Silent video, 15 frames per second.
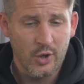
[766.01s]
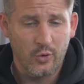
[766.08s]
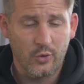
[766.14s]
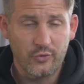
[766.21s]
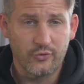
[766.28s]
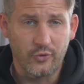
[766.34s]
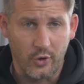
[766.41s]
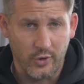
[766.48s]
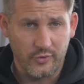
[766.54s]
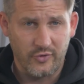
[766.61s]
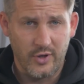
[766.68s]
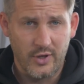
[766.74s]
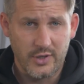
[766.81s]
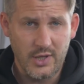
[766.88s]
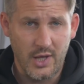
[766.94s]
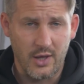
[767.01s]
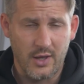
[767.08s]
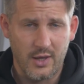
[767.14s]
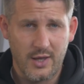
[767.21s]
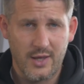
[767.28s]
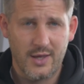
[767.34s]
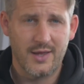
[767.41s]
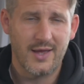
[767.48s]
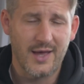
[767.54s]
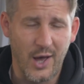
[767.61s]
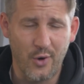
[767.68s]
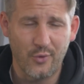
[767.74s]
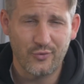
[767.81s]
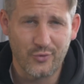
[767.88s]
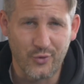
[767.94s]
und dort ja,
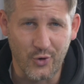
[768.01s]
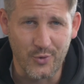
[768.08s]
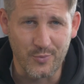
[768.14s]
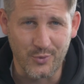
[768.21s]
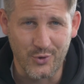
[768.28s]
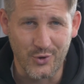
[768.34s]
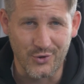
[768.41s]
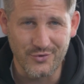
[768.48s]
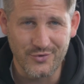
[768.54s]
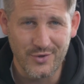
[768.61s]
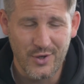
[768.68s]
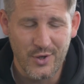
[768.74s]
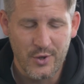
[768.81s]
aufräumen können.